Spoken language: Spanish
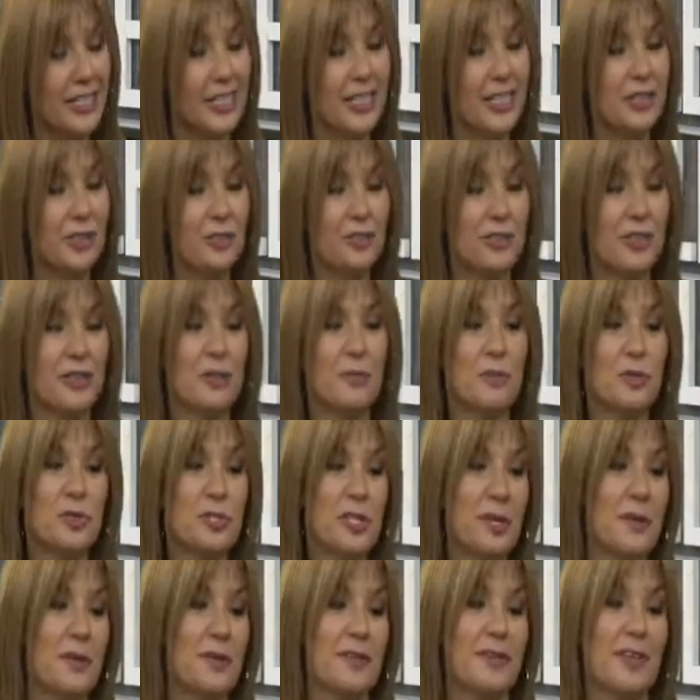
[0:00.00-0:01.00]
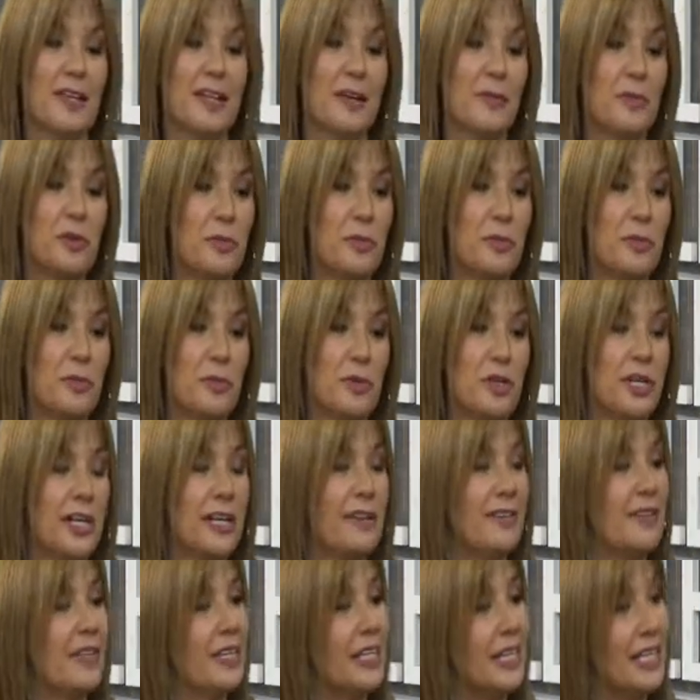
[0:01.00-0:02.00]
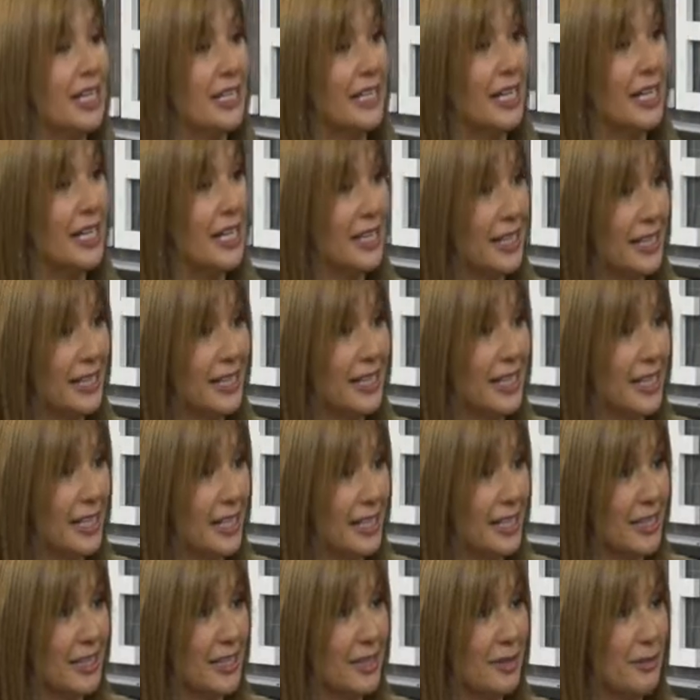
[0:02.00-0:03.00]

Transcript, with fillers: Entonces muchas veces a lo mejor la mujer ni siquiera está lista